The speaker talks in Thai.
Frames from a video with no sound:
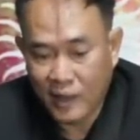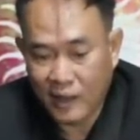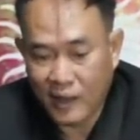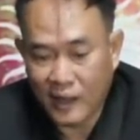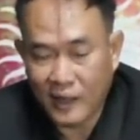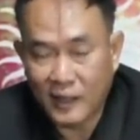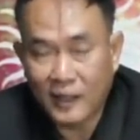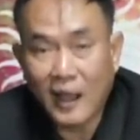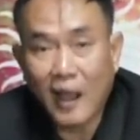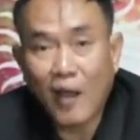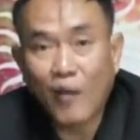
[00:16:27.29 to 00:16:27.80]

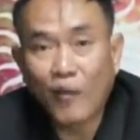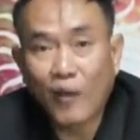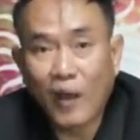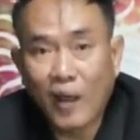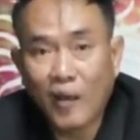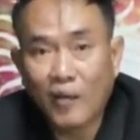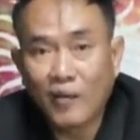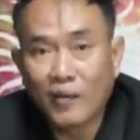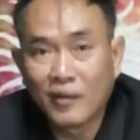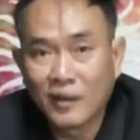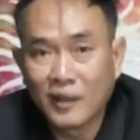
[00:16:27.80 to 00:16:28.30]
เงินเข้าแล้
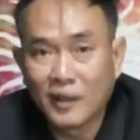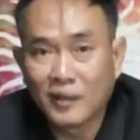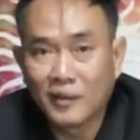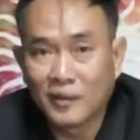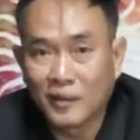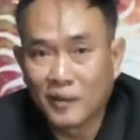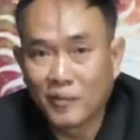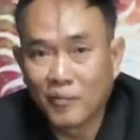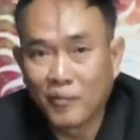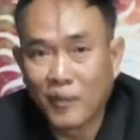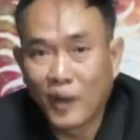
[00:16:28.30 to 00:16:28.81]
วเงิน
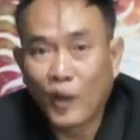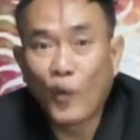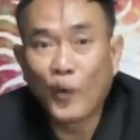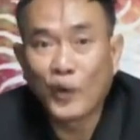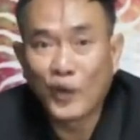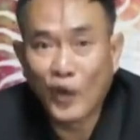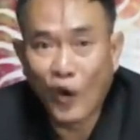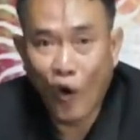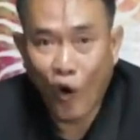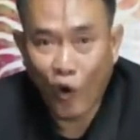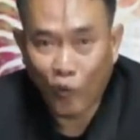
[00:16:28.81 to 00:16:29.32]
ไม่ควร
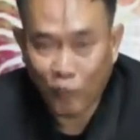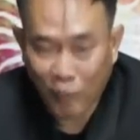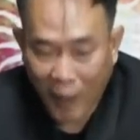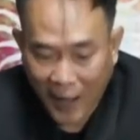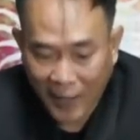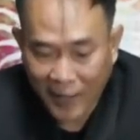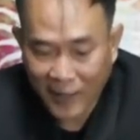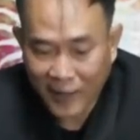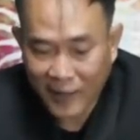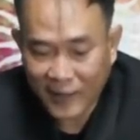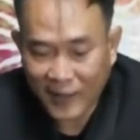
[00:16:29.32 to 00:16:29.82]
จะออกไป
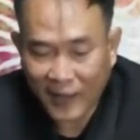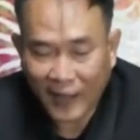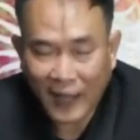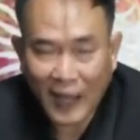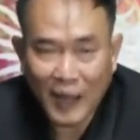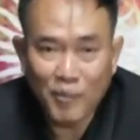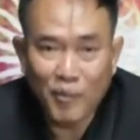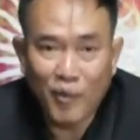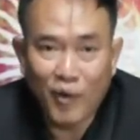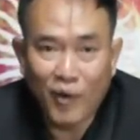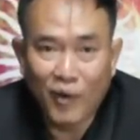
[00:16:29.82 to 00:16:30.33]
นะค
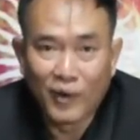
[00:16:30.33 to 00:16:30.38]
รับ